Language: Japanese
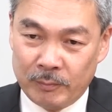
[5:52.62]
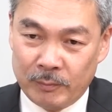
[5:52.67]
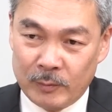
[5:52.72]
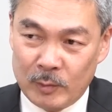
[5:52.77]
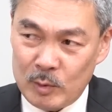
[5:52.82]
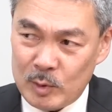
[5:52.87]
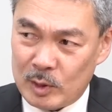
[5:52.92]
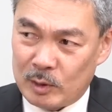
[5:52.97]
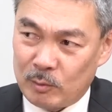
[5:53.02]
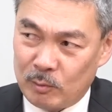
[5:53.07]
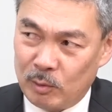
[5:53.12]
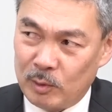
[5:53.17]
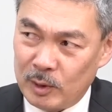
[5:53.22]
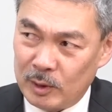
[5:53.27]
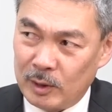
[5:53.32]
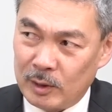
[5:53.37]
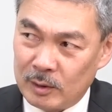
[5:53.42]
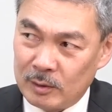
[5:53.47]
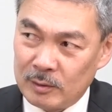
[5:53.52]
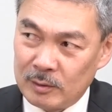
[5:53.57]
そしたらね、これ
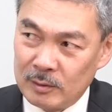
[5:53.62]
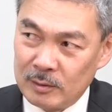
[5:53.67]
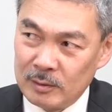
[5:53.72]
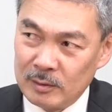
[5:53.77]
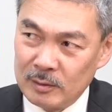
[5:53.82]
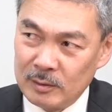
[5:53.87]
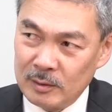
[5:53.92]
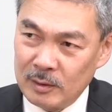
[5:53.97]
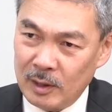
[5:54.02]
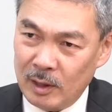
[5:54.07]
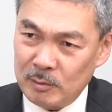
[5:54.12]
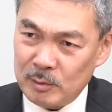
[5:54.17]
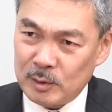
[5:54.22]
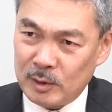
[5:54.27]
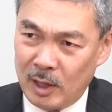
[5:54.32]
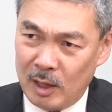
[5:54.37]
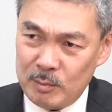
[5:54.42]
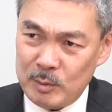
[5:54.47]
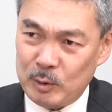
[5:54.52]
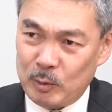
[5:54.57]
ね、ある
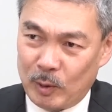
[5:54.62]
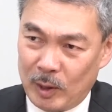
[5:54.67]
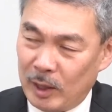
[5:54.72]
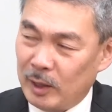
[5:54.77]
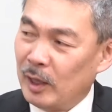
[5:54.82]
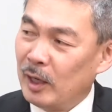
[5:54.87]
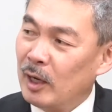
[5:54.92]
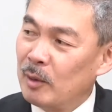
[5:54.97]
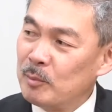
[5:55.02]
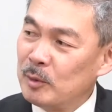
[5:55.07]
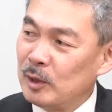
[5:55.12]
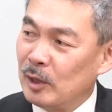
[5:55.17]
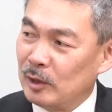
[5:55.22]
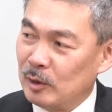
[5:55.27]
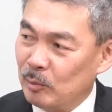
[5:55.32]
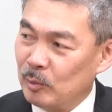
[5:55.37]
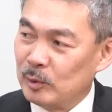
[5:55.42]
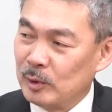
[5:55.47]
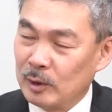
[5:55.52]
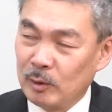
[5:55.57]
種神のかけらみたい
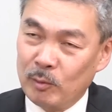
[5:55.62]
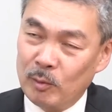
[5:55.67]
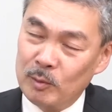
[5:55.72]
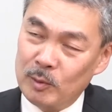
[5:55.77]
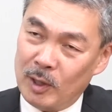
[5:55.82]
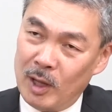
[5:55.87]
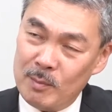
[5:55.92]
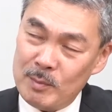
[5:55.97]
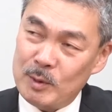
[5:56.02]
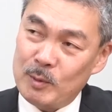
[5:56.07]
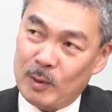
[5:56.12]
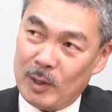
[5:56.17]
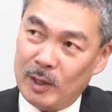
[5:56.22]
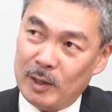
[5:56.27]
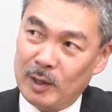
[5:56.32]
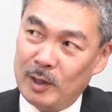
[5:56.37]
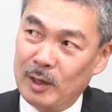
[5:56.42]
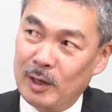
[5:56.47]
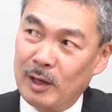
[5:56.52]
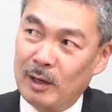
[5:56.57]
なもんで、でこの神の
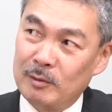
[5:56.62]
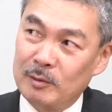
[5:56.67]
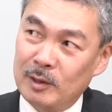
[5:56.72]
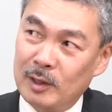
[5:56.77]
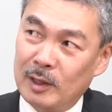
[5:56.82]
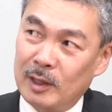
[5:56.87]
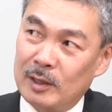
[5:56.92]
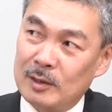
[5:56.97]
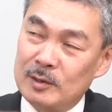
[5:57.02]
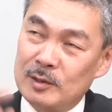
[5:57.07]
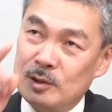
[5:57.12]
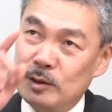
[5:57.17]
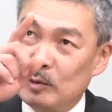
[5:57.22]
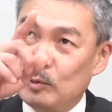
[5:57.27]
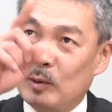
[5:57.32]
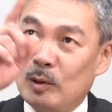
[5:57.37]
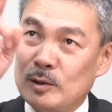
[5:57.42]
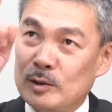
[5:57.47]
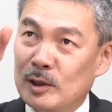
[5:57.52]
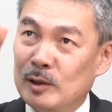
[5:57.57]
かけらがあるから、神
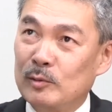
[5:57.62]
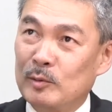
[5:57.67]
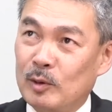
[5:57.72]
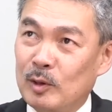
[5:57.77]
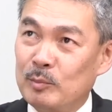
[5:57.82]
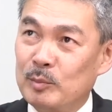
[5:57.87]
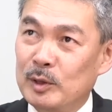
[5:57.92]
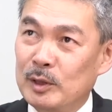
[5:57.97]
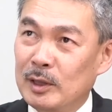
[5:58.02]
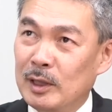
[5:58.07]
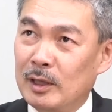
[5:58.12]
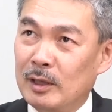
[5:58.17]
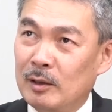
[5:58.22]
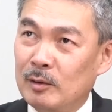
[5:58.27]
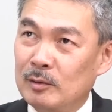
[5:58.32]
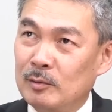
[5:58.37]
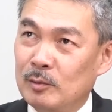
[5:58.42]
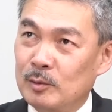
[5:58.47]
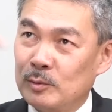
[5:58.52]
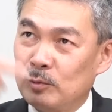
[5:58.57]
とか善とか美
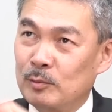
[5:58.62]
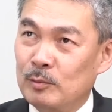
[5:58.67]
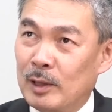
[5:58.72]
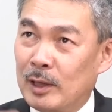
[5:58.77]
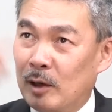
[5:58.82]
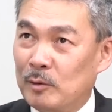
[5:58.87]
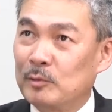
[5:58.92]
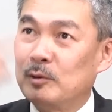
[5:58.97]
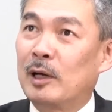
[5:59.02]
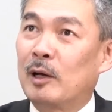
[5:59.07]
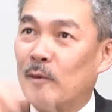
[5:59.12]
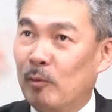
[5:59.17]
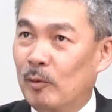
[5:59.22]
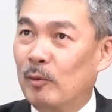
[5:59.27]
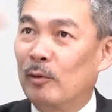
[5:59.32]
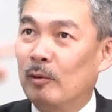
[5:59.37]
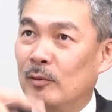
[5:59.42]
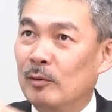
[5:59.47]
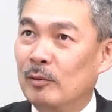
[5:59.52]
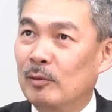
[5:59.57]
がわかるだろう。
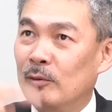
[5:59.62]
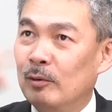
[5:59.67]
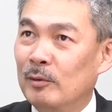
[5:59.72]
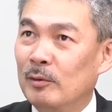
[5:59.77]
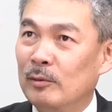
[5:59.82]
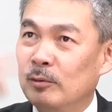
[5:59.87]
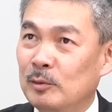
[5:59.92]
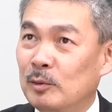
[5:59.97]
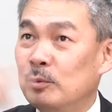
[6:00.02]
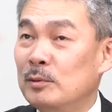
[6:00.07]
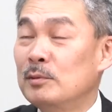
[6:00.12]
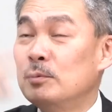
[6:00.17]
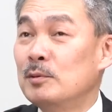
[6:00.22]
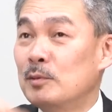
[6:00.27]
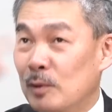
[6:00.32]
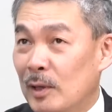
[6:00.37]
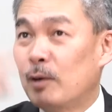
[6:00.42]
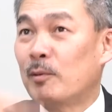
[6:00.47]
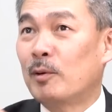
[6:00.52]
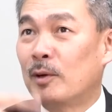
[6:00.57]
はいという
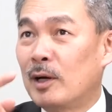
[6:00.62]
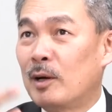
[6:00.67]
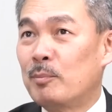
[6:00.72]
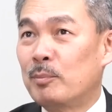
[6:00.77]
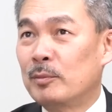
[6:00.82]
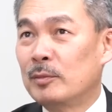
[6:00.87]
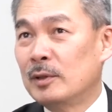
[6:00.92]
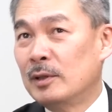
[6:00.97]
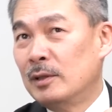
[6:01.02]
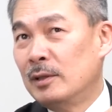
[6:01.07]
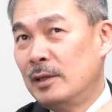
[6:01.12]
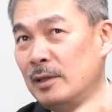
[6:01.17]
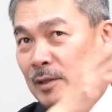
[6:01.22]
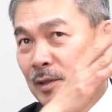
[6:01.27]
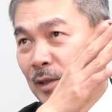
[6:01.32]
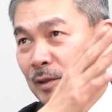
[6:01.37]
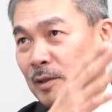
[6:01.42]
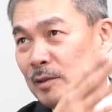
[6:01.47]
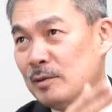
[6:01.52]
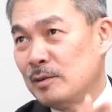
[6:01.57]
のが、これが
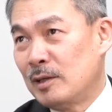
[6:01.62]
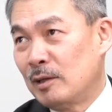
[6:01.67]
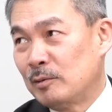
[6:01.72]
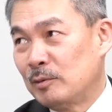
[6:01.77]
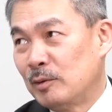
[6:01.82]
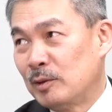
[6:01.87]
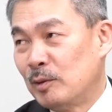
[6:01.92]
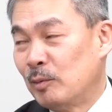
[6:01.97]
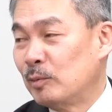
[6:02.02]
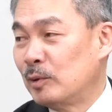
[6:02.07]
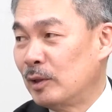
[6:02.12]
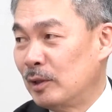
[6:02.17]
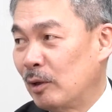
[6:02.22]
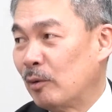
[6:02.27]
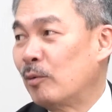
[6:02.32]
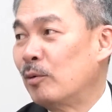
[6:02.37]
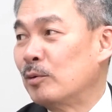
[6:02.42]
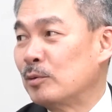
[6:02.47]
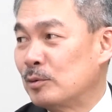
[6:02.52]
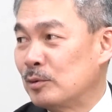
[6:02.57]
ギリシャ哲学の基本的
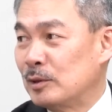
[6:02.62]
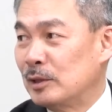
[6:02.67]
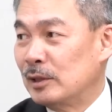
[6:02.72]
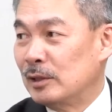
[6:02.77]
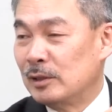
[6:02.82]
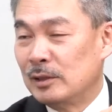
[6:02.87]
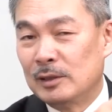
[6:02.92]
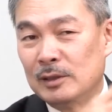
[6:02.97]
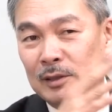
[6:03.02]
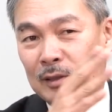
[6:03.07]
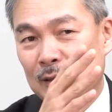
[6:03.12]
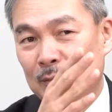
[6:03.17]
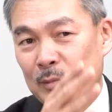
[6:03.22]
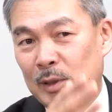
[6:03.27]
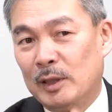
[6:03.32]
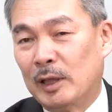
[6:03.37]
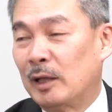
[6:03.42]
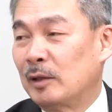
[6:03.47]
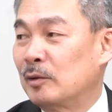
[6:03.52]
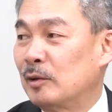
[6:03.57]
な構図に
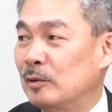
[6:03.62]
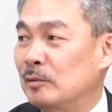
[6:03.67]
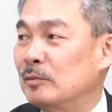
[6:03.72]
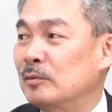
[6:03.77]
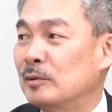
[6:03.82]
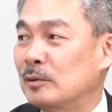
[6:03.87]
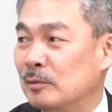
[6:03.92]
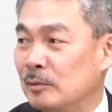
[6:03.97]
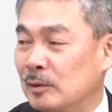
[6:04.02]
はなってるんです